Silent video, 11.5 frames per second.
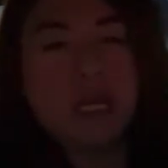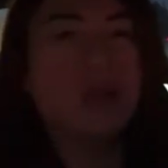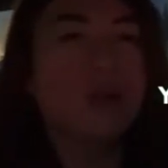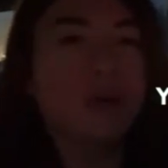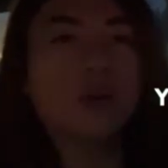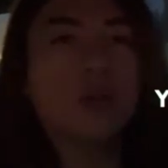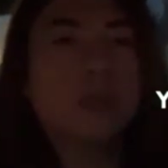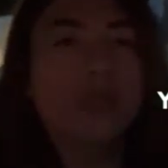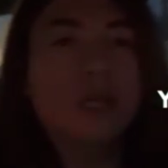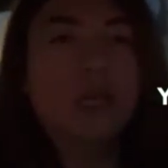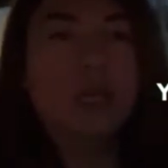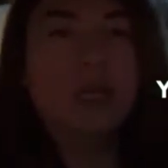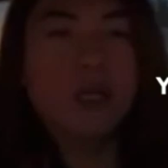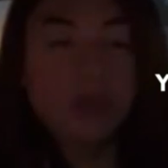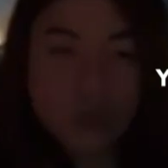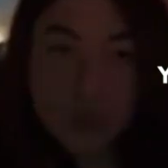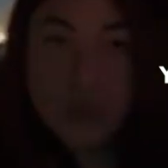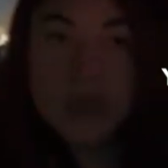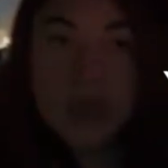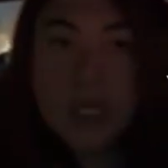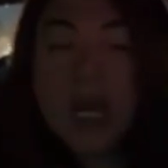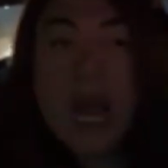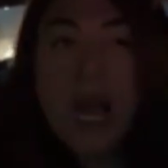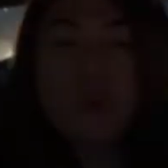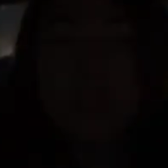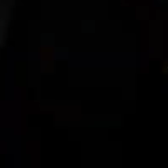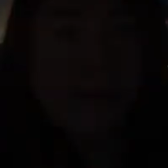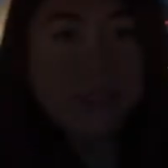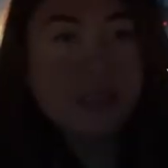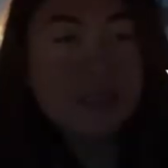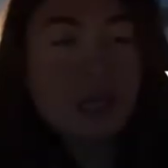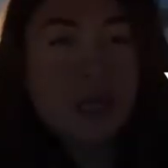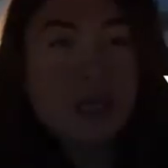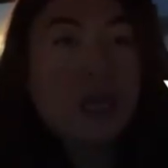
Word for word: anak ini no jujur oh guys